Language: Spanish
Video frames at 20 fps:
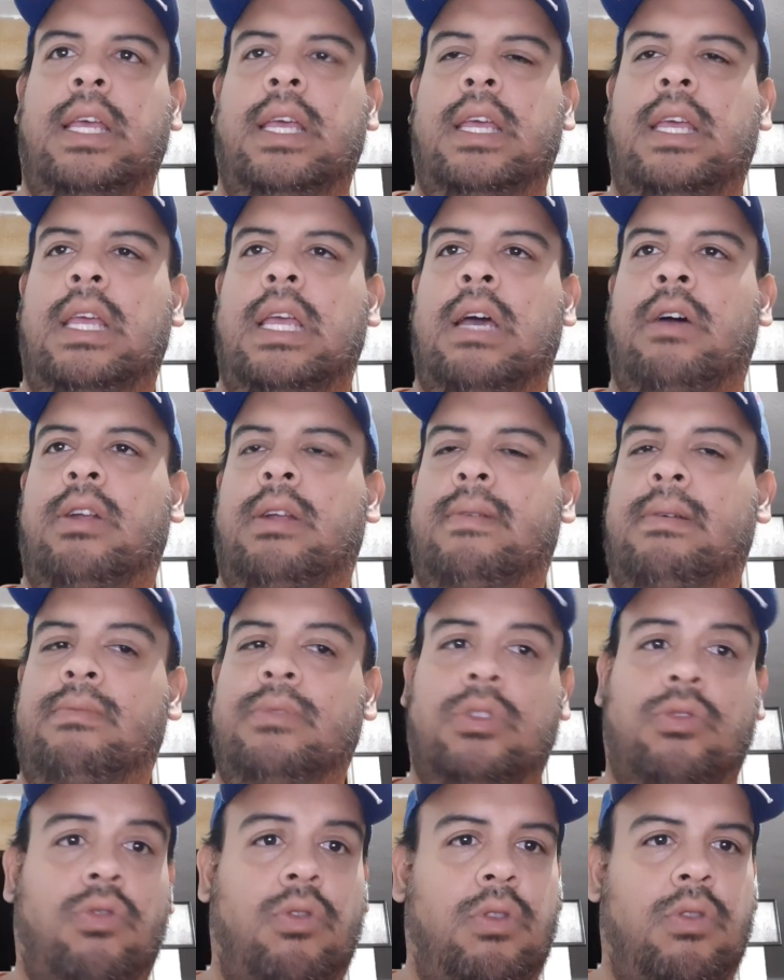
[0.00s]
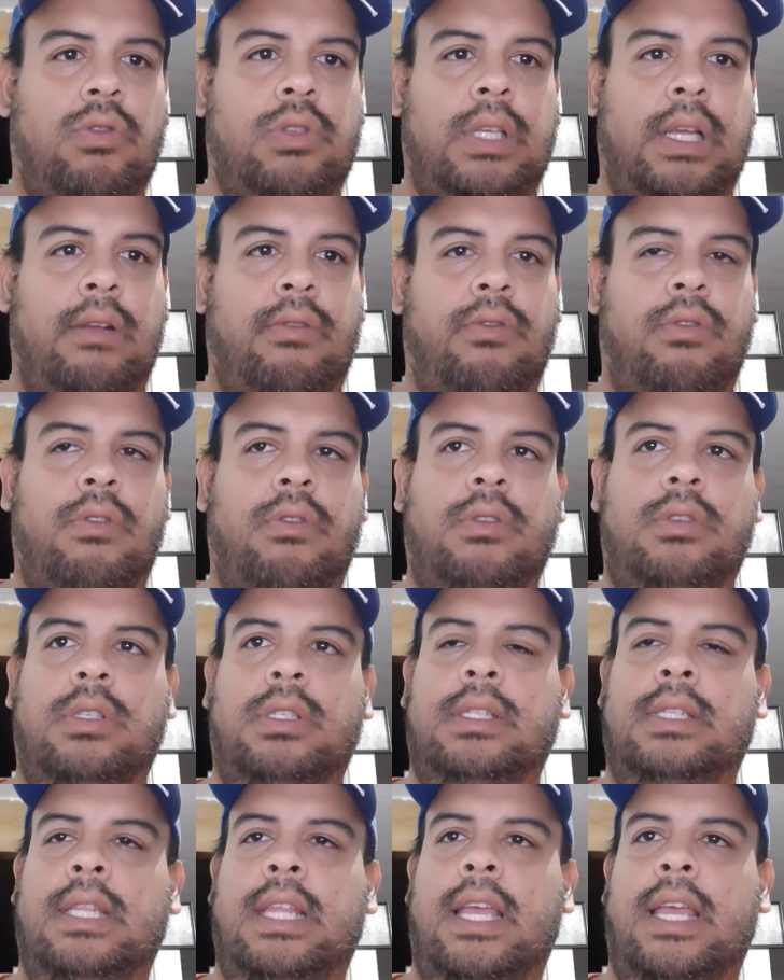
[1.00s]
Eh, ahora vamos con los
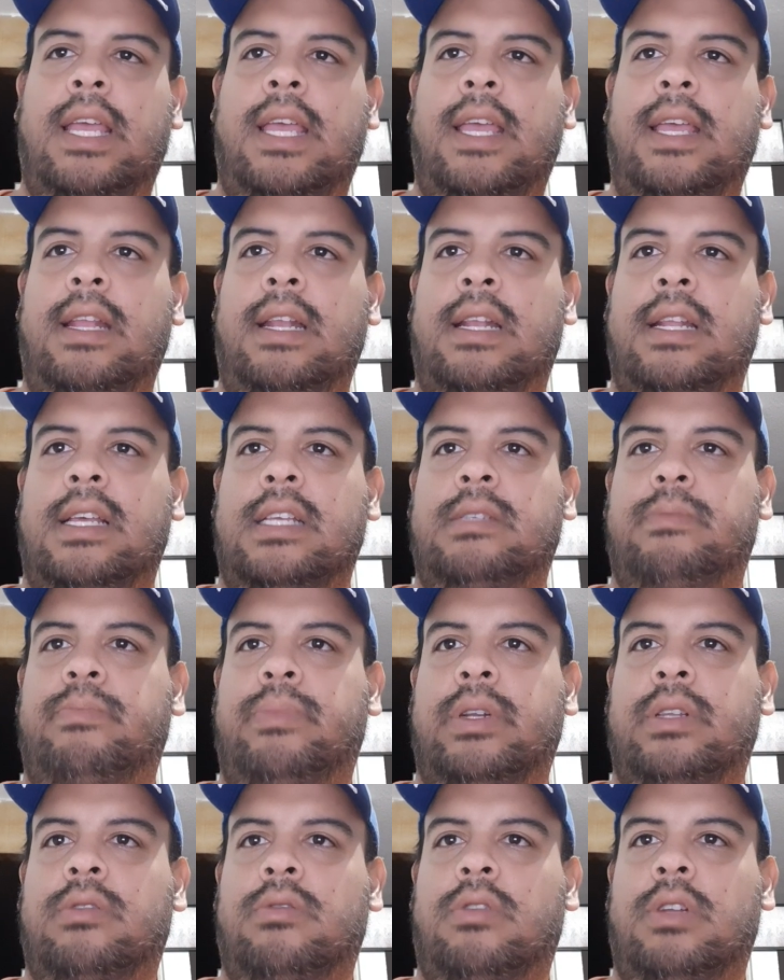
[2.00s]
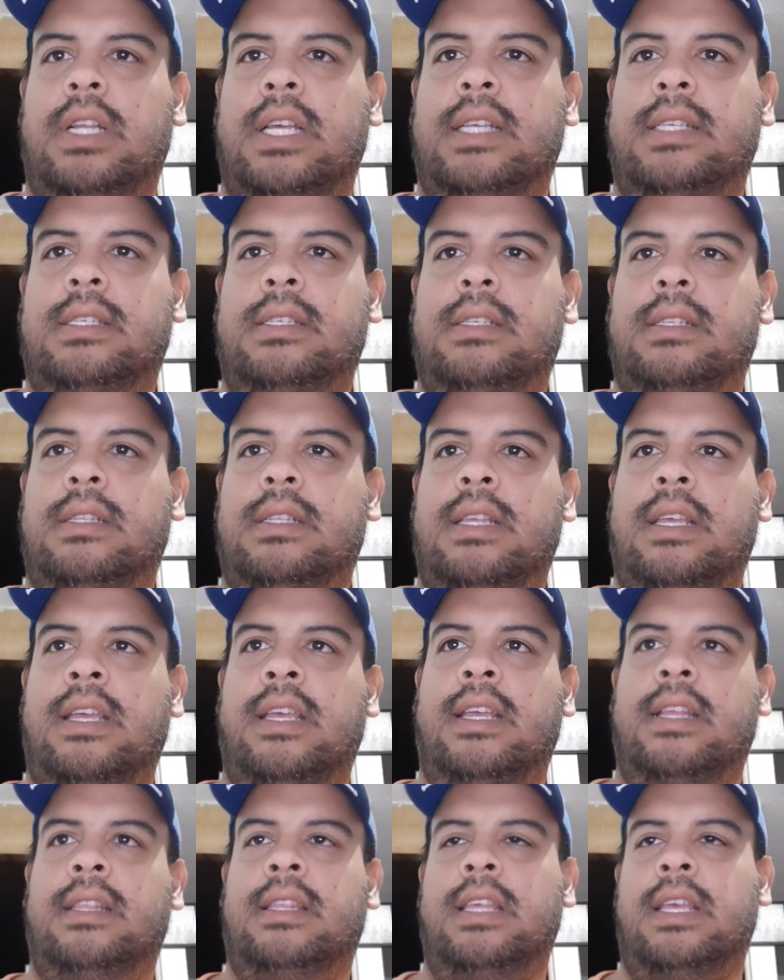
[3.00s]
saludos de las personas
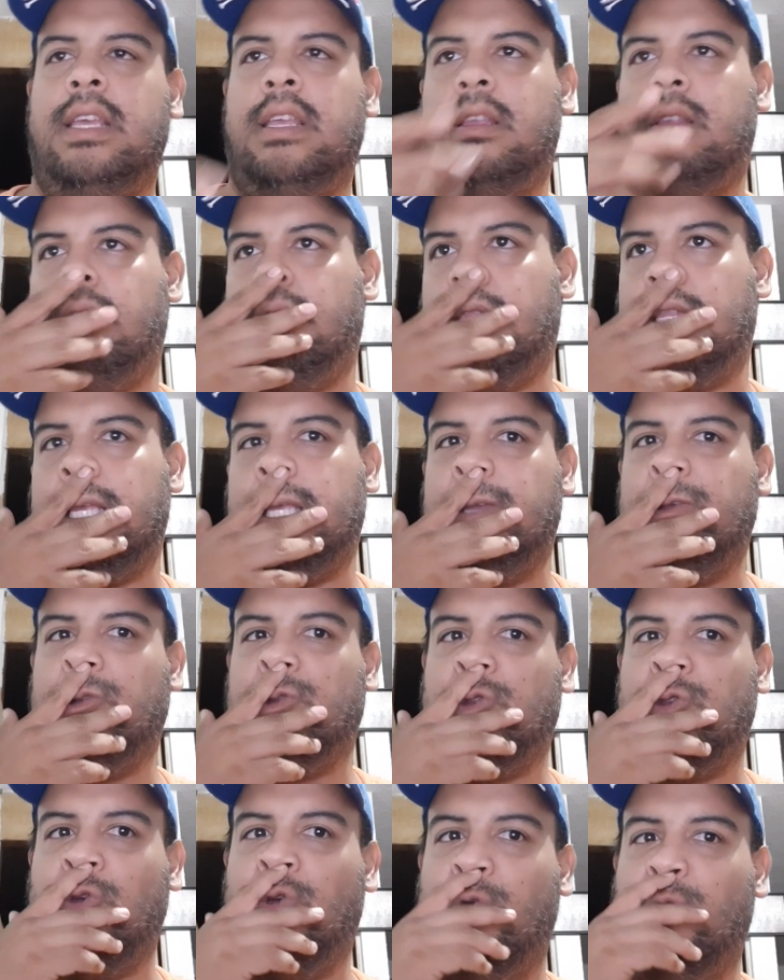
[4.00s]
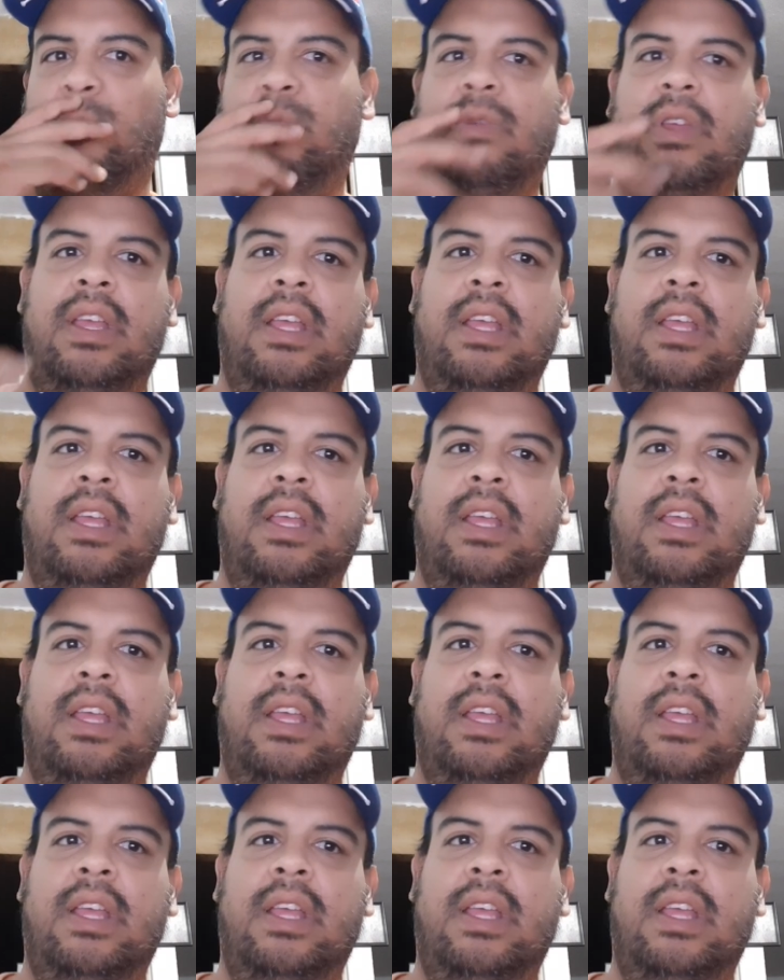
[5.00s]
eh, de, de, YouTube.